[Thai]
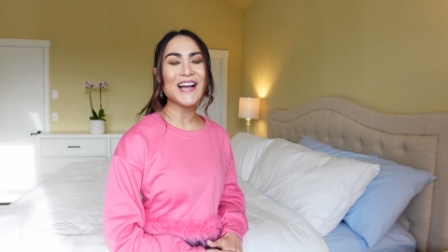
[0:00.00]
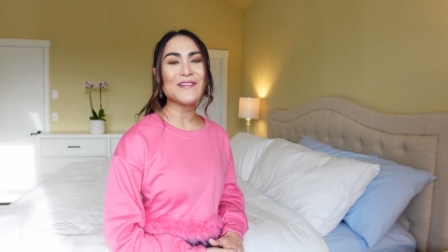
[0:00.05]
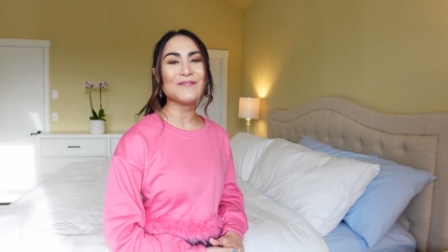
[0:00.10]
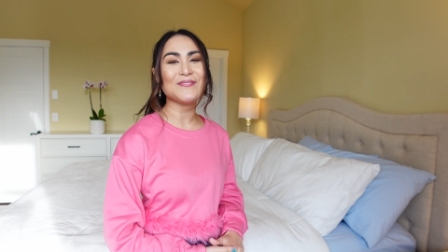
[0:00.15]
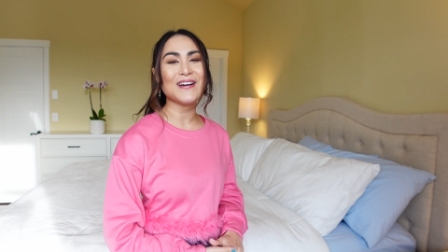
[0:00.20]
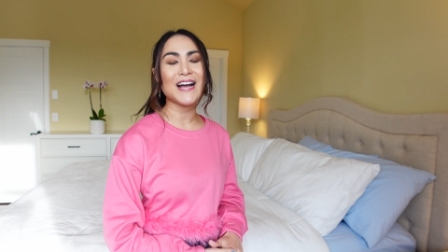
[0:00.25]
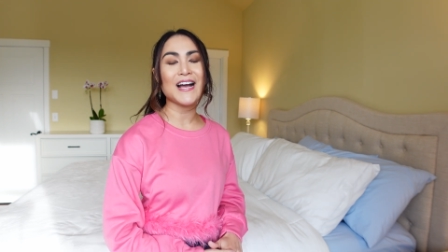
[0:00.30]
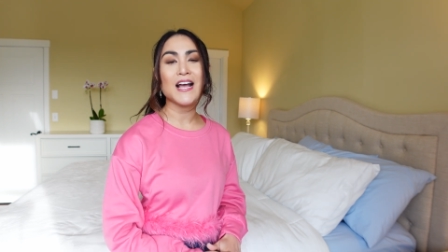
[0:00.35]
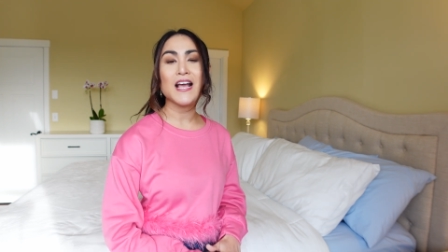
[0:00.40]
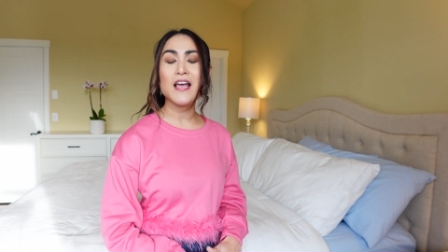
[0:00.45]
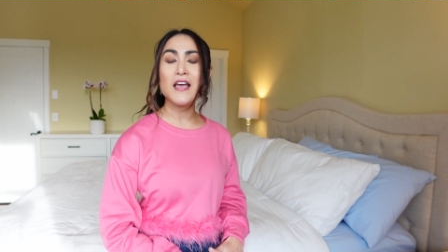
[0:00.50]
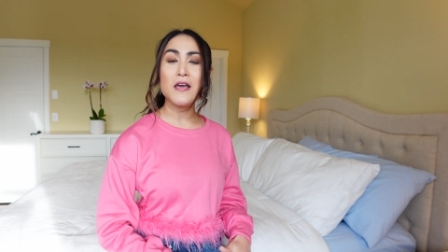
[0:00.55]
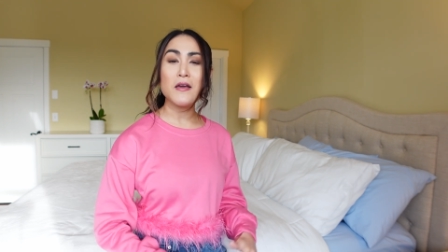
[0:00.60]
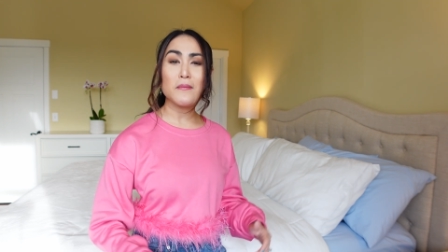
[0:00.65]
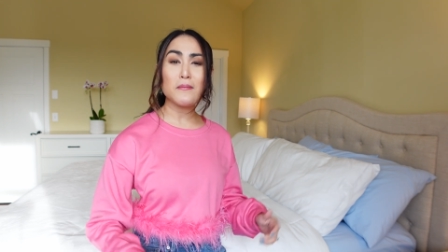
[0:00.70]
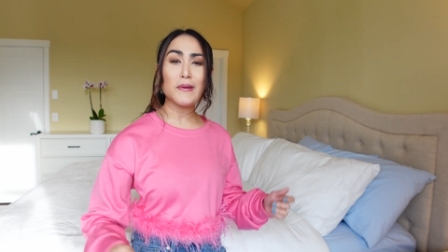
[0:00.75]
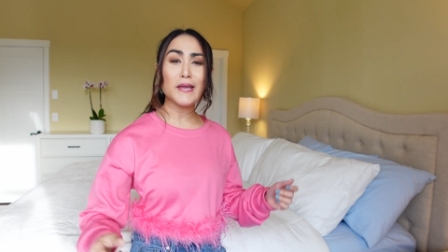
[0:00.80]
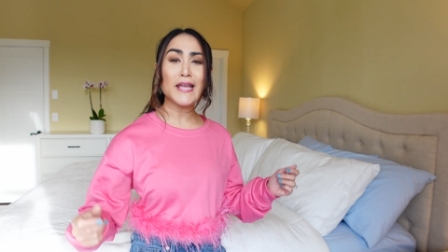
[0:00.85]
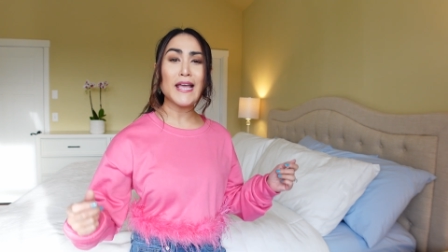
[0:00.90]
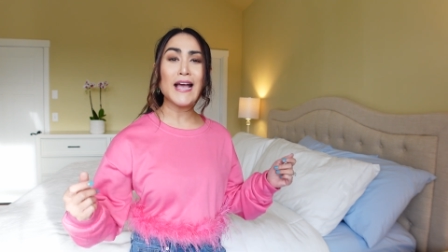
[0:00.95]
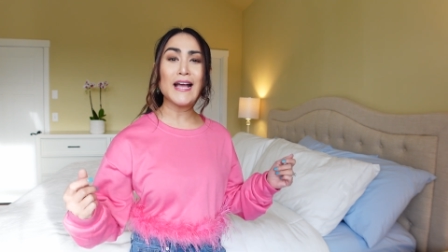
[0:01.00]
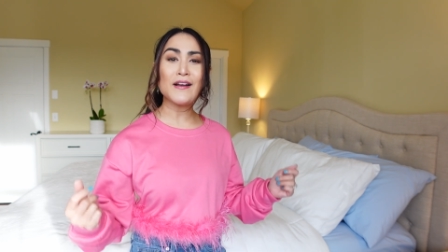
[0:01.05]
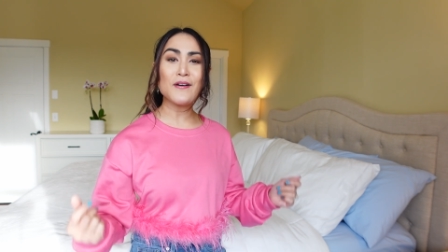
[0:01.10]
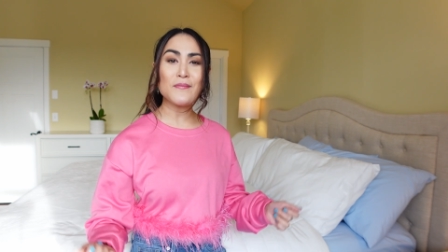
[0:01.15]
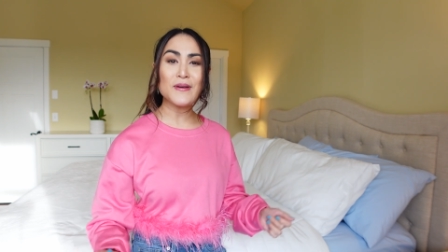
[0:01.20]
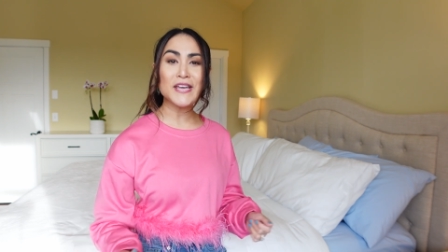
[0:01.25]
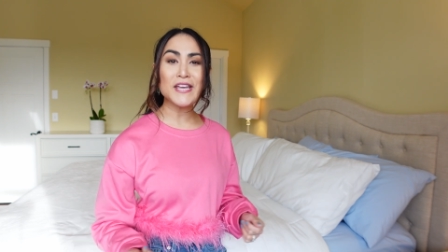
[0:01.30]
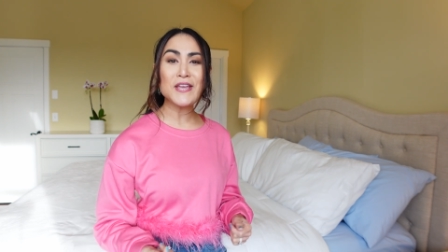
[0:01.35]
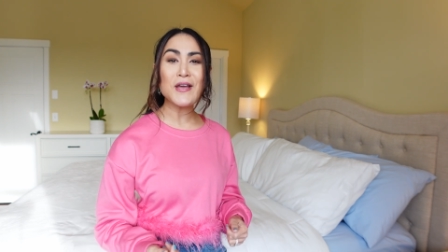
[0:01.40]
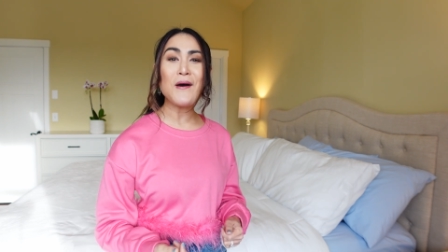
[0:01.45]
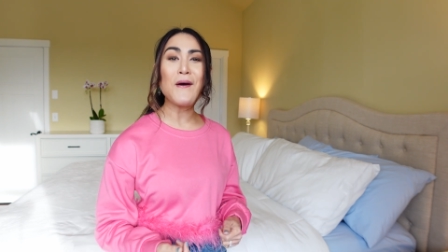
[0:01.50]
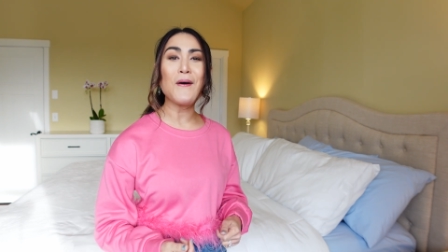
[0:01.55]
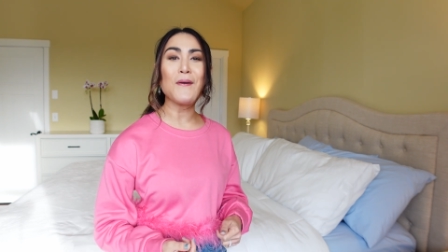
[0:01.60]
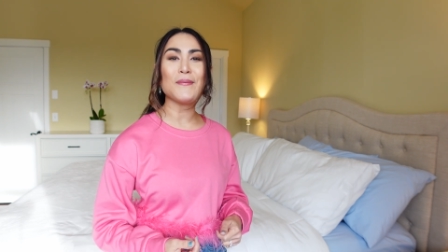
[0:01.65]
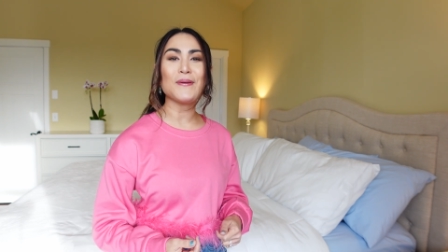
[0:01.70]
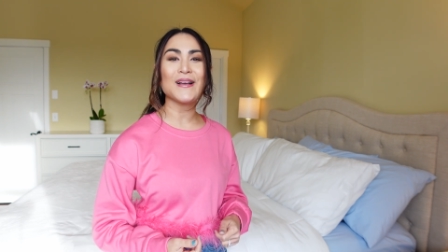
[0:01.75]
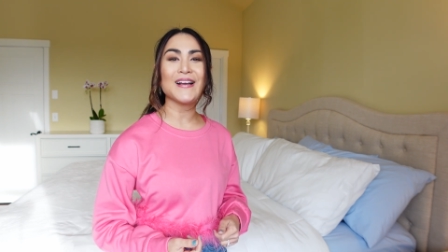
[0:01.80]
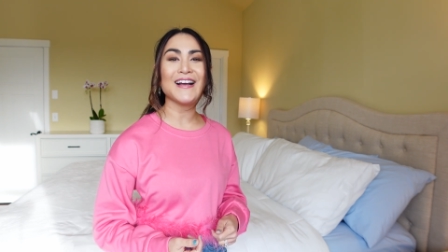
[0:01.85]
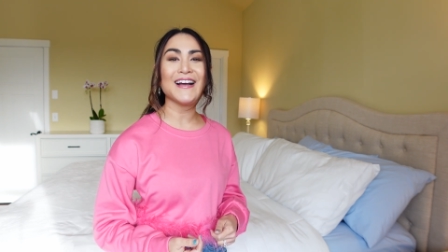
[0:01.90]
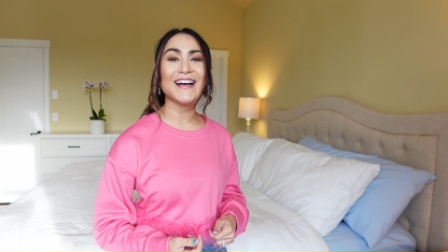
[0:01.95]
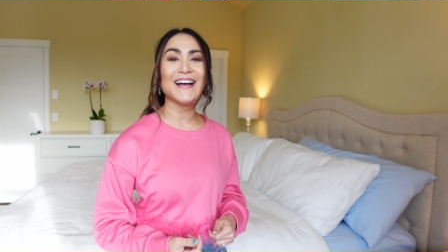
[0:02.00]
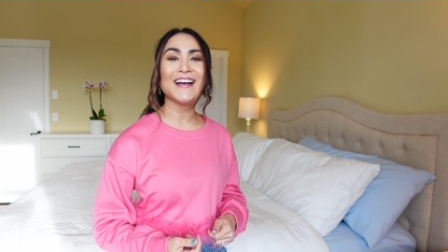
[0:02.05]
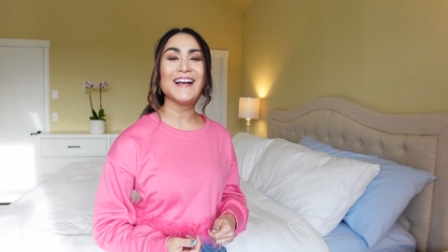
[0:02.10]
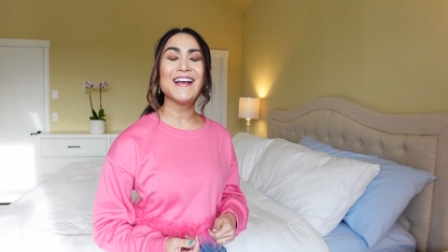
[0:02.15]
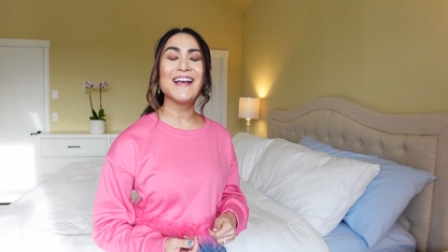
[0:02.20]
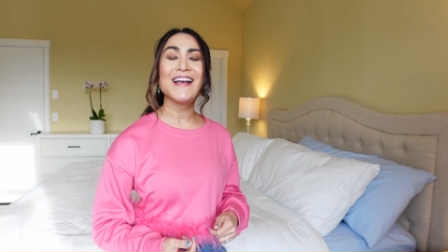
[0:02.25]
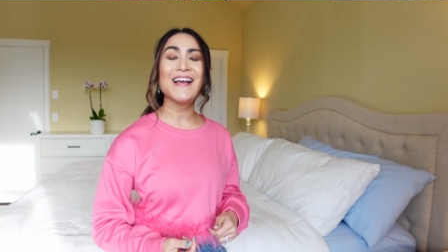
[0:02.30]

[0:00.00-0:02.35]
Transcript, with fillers: กลับมาเมียก็ไม่ยอมนะคะ